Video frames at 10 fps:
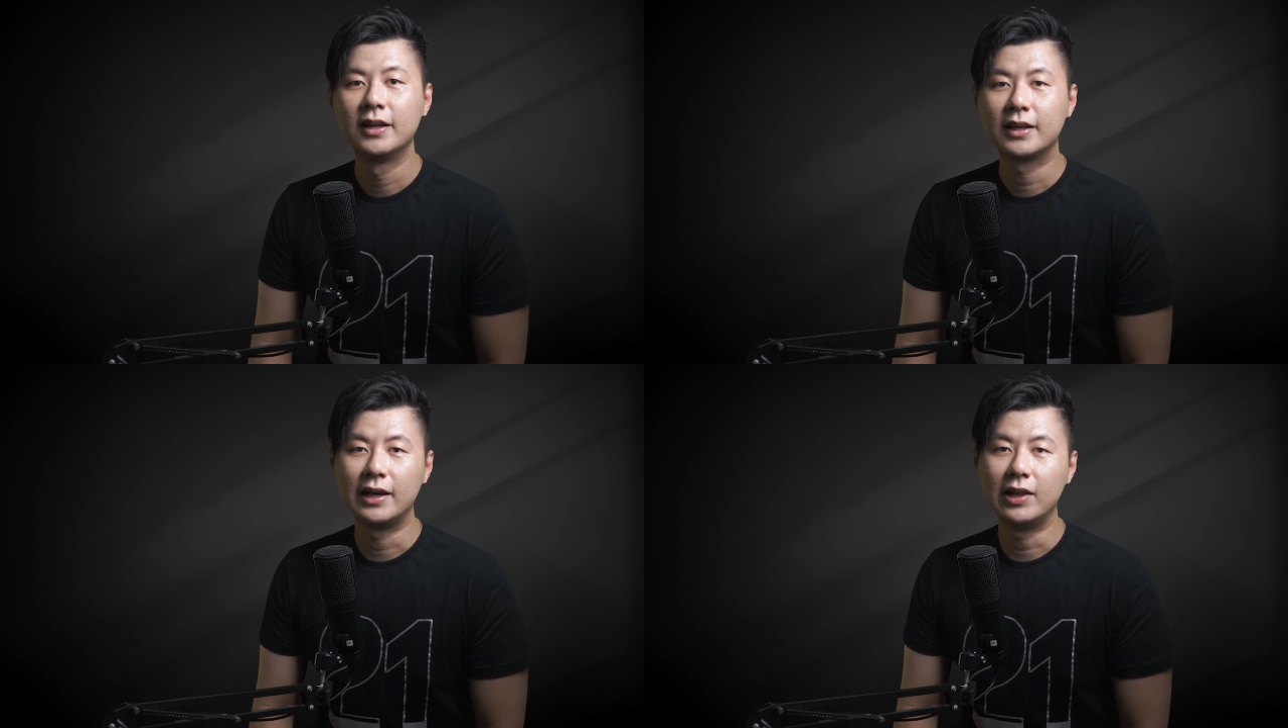
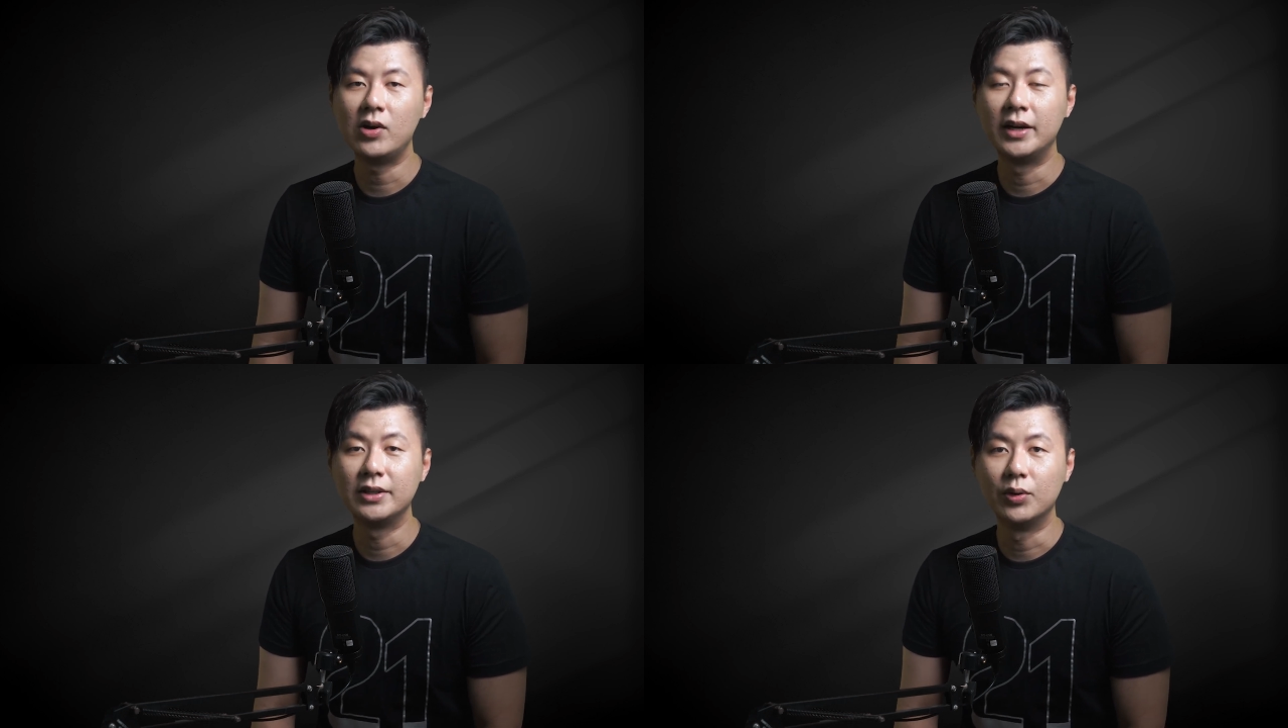Kalau
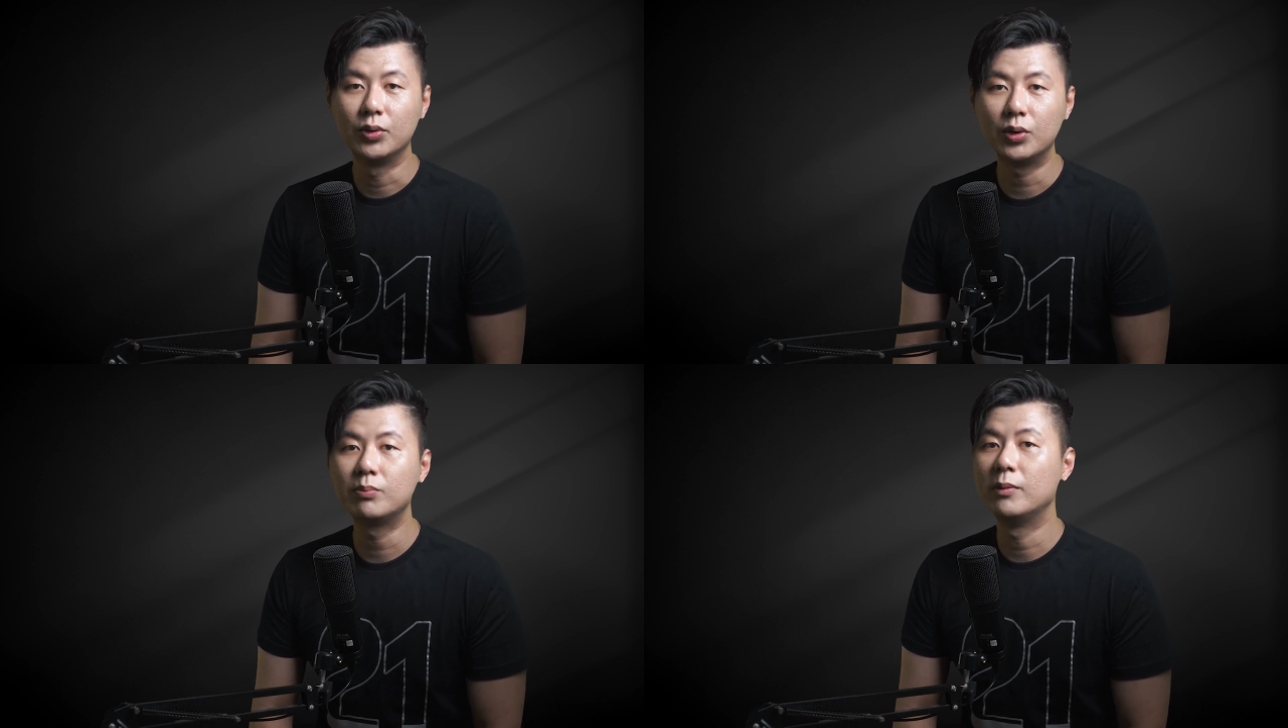hanya
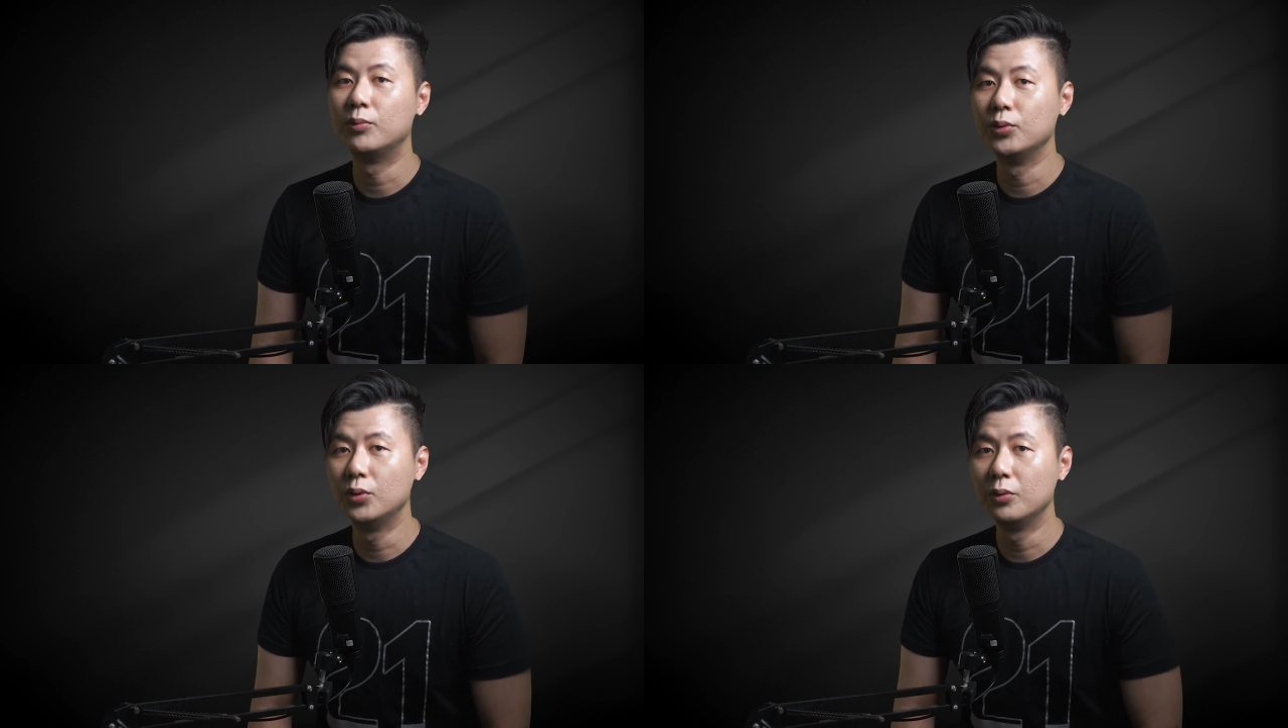untuk
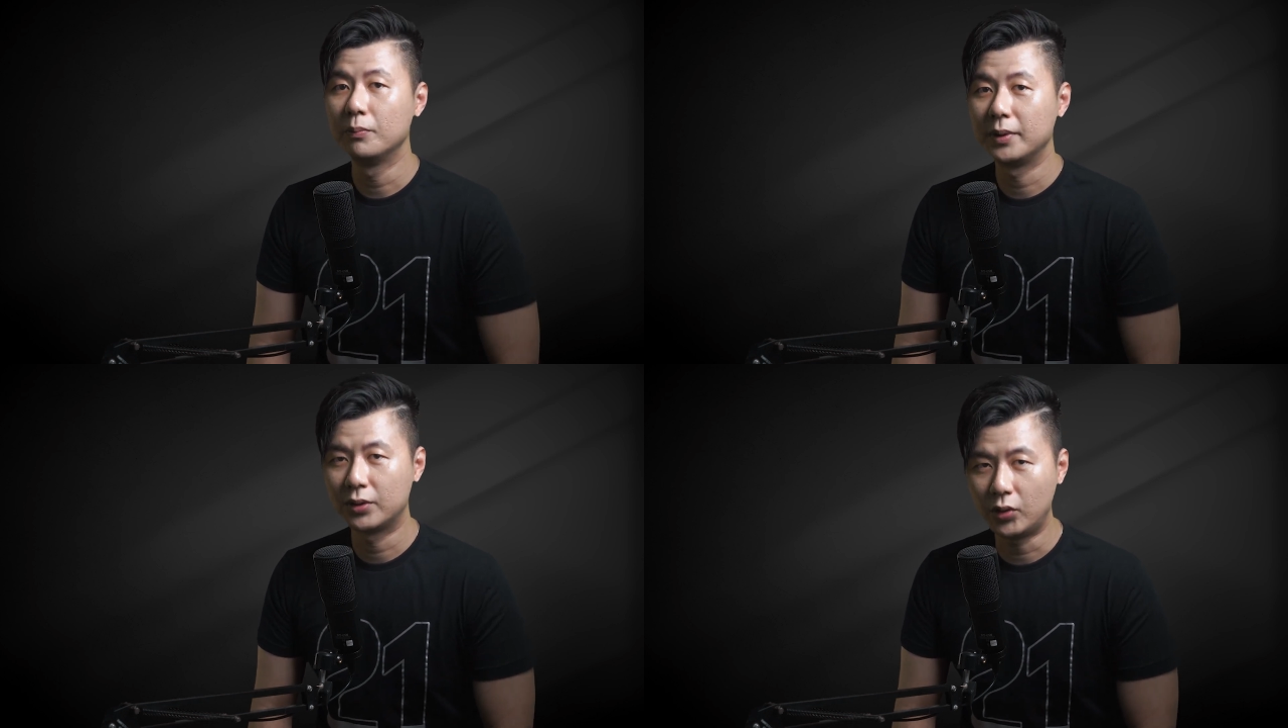membunuh
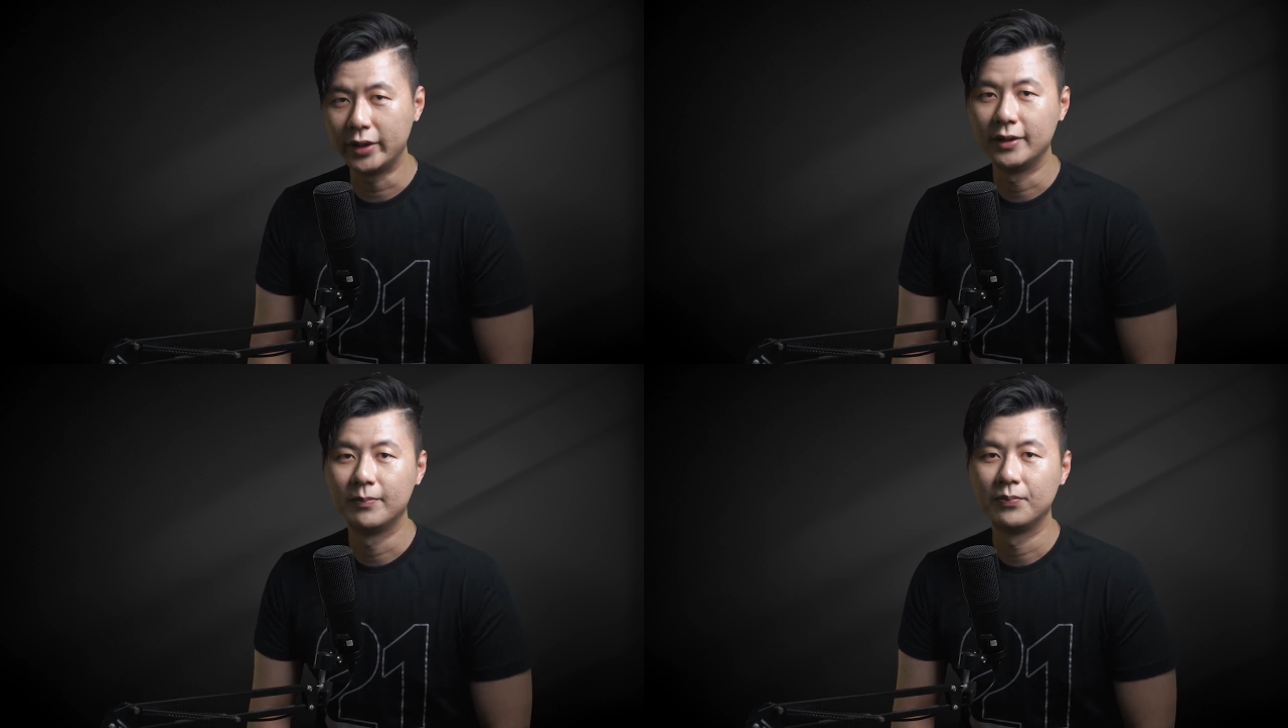Bitcoin.